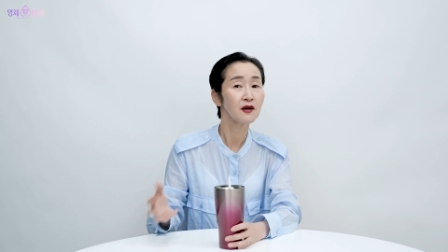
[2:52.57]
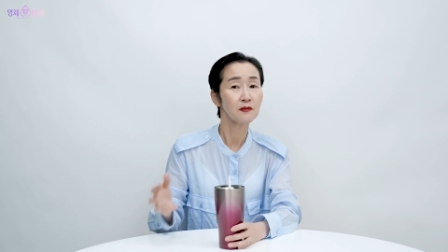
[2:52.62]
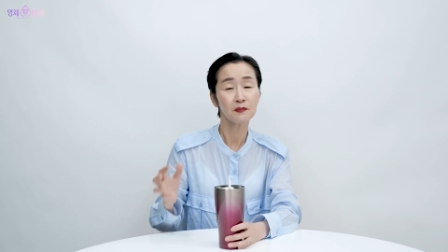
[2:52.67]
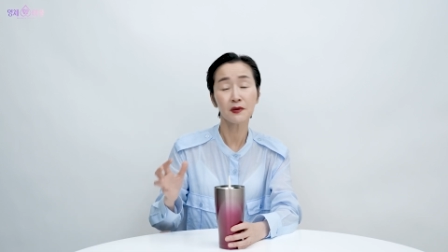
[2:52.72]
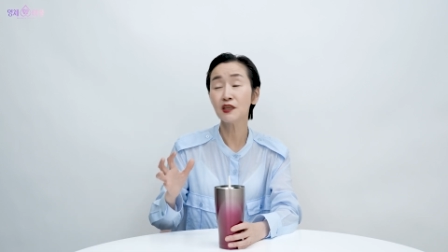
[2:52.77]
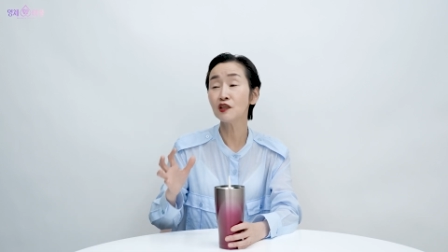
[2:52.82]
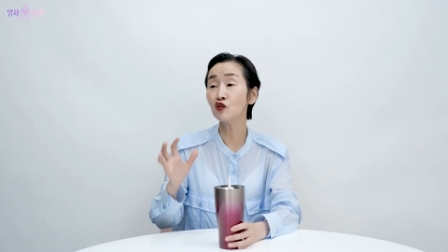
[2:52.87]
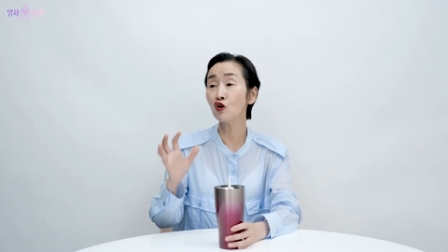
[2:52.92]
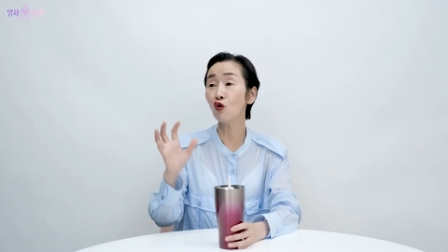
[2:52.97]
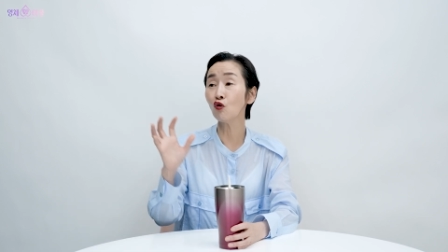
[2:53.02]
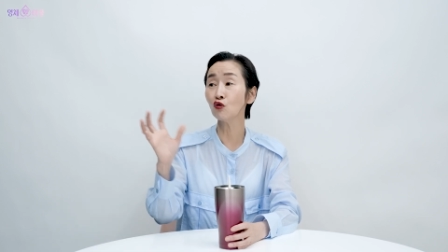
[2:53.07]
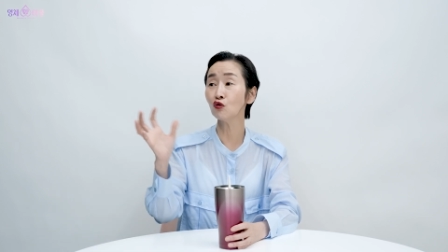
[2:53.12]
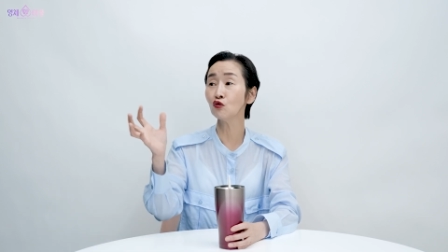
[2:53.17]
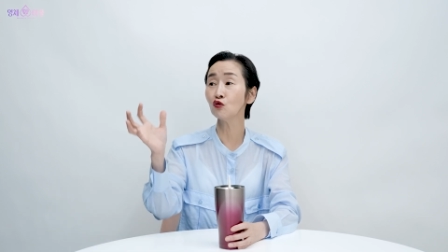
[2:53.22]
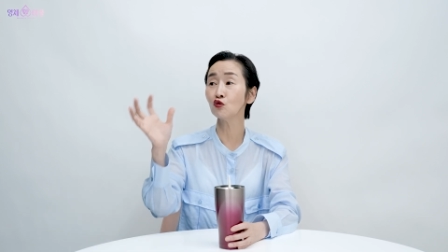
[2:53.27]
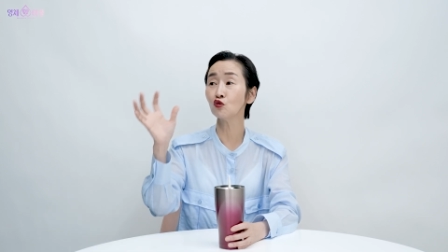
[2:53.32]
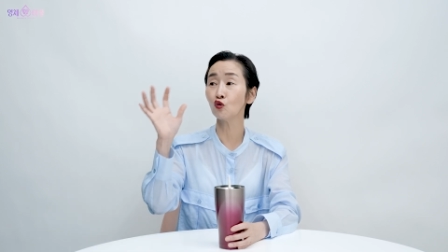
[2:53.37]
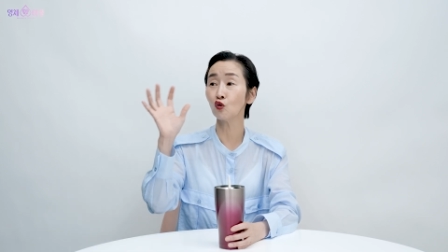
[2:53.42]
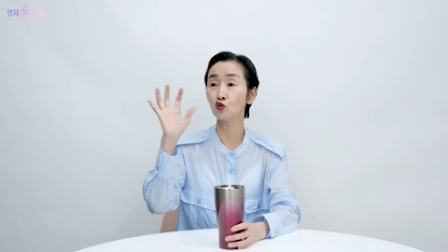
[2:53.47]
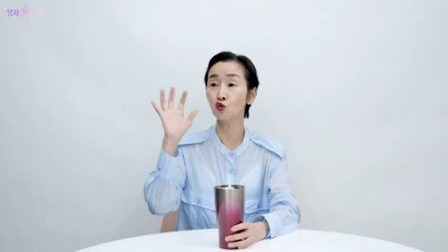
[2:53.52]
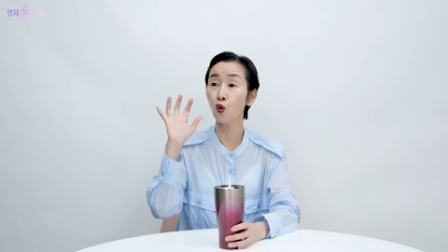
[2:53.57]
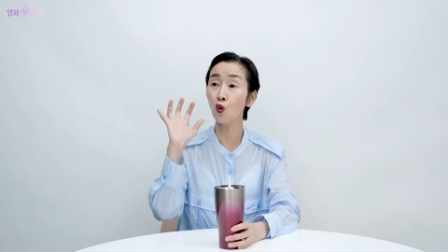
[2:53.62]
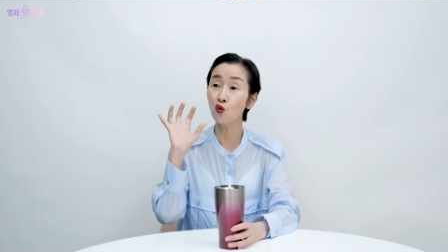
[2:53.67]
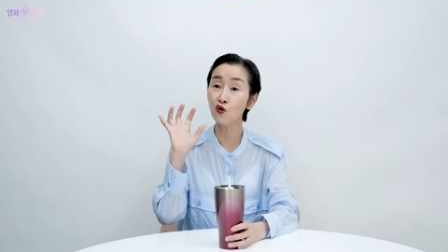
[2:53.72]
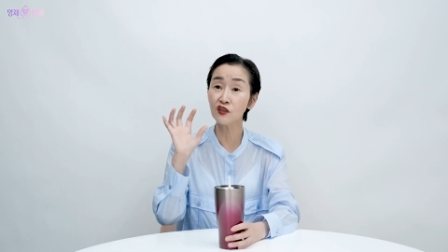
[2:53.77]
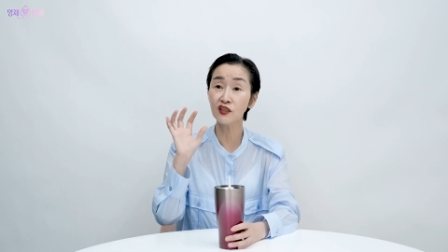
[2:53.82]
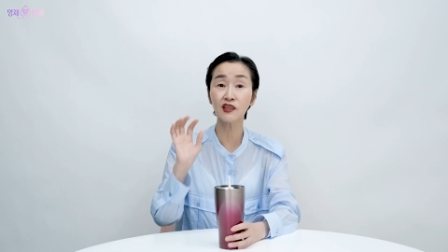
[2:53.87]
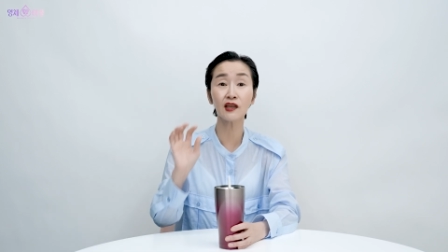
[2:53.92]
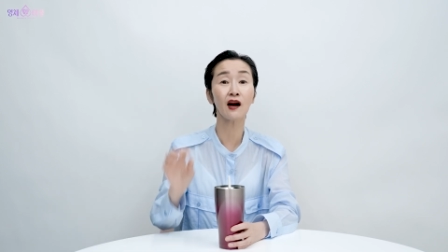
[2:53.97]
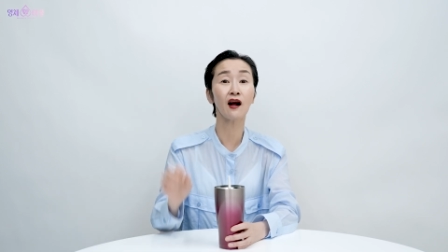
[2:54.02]
미적으로는 또
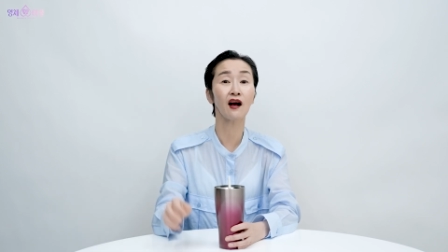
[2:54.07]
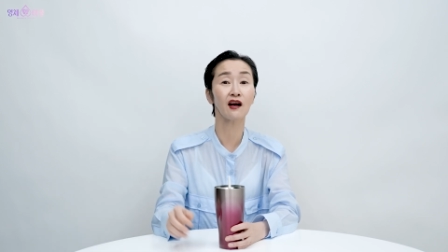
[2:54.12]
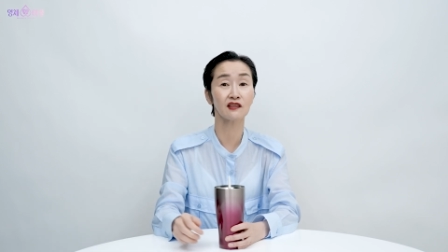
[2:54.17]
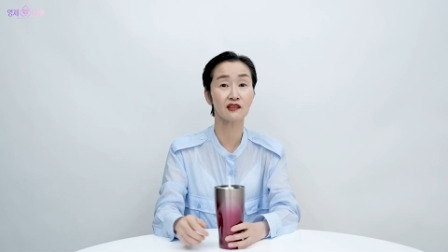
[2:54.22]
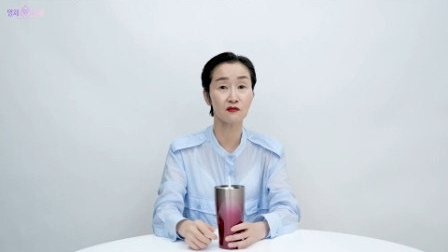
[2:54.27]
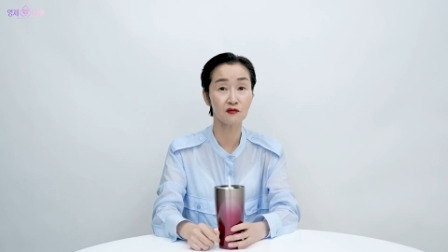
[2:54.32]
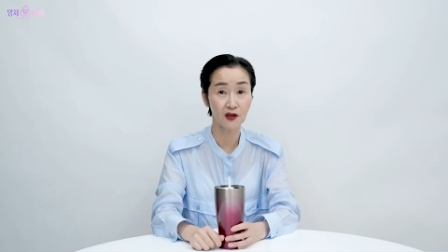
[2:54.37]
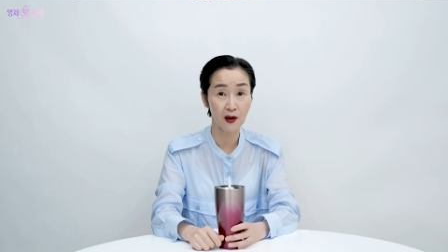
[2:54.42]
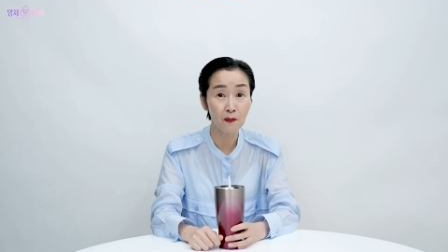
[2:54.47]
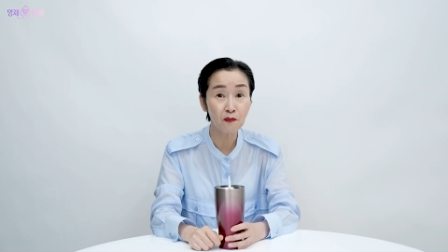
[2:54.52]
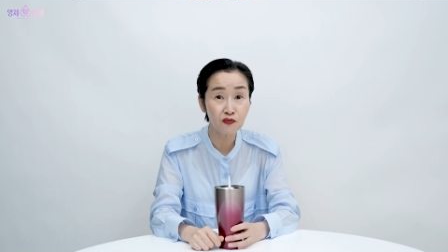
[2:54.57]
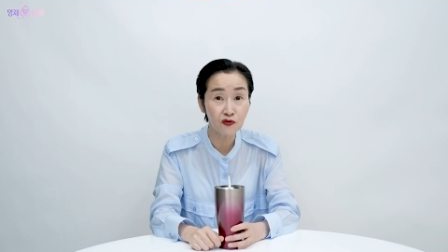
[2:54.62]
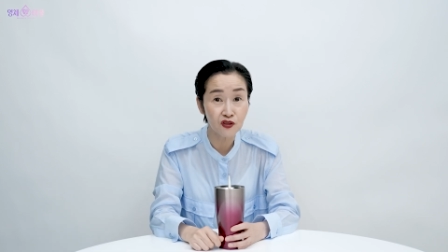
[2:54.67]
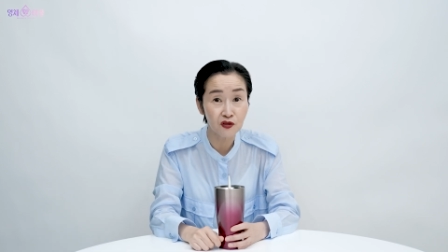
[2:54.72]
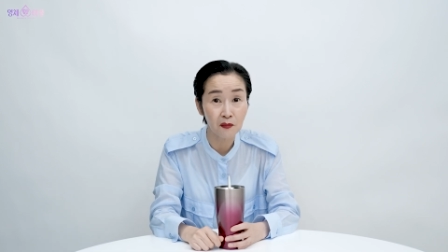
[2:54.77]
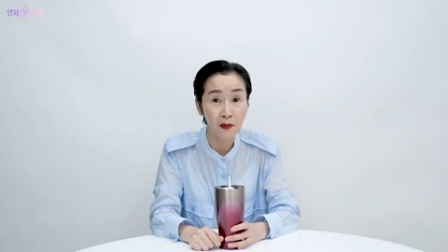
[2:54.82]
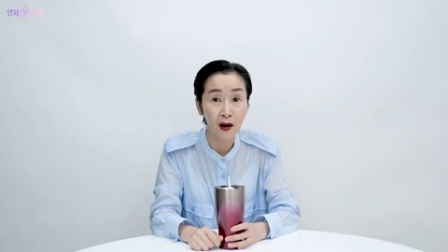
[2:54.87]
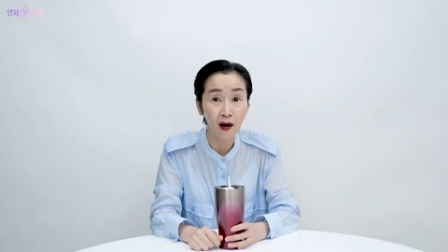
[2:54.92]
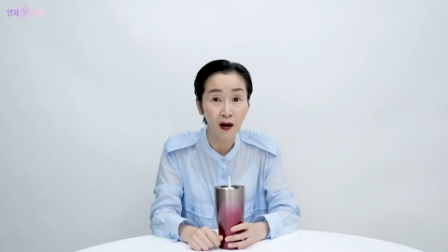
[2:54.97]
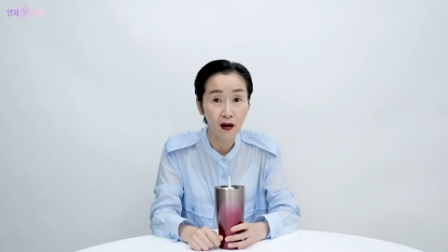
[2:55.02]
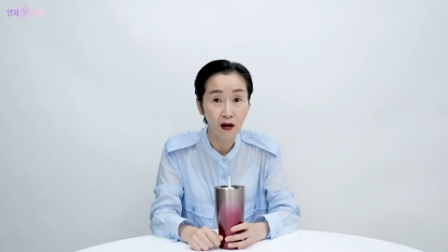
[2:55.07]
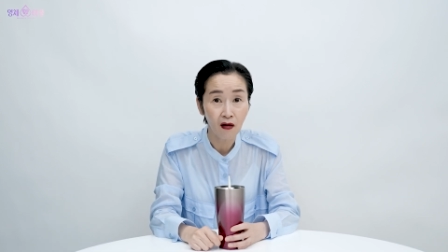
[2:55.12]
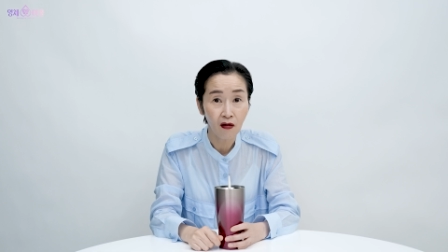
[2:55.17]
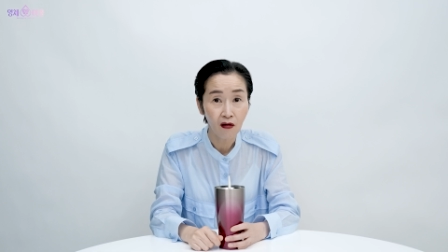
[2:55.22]
통실한 가슴이 예쁘지만.